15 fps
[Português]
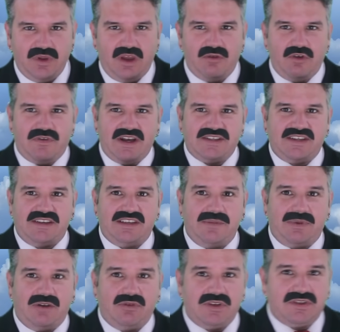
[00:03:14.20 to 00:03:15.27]
que eu vou fazer assim
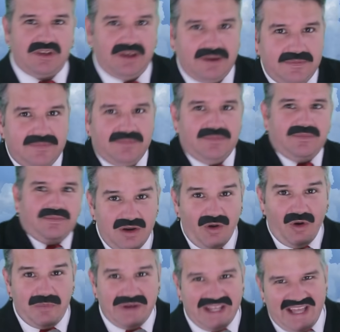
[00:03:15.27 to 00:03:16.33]
para você.
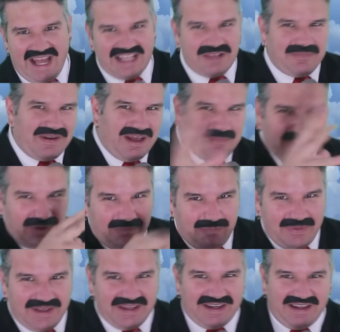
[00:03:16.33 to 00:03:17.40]
Obrigado pela
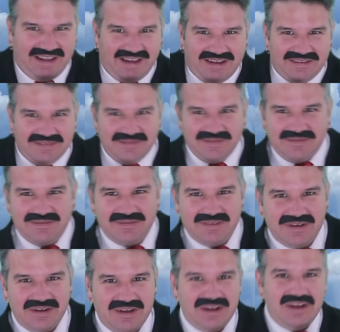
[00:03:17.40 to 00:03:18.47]
propina.
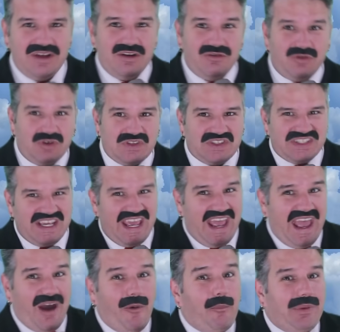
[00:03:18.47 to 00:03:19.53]
Você
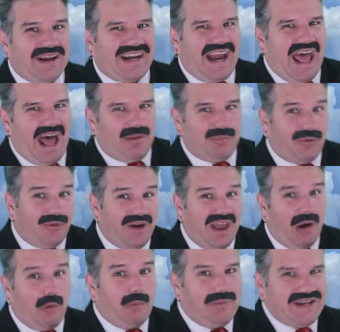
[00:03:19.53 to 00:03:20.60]
é o brabo,
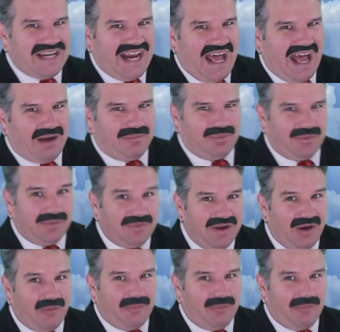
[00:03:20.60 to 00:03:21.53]
é o brabo, é o